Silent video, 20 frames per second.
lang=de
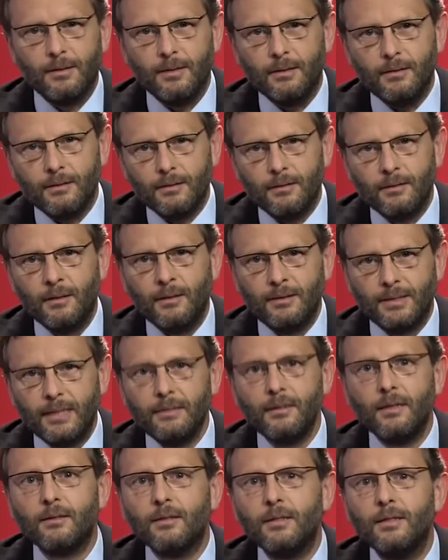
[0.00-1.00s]
in
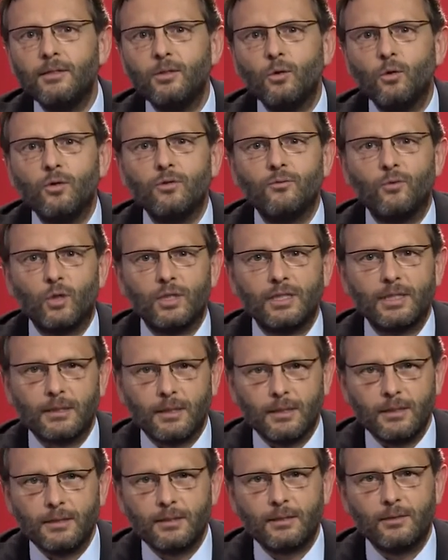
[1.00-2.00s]
jener Region, wo das
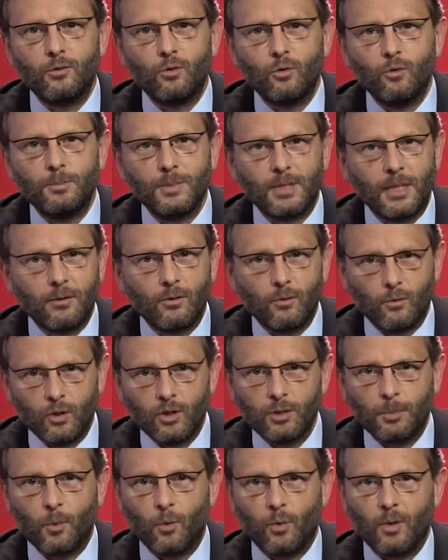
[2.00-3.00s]
Christentum seinen
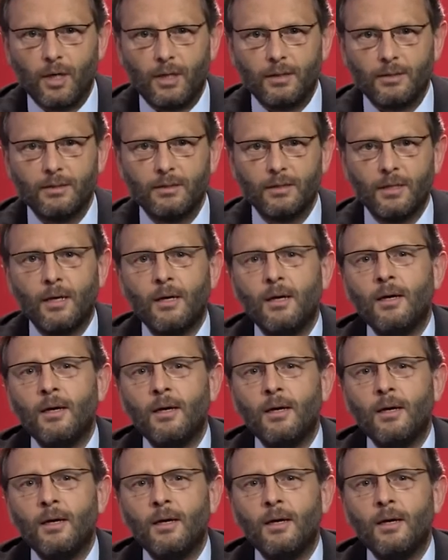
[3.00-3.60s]
Ursprung hat.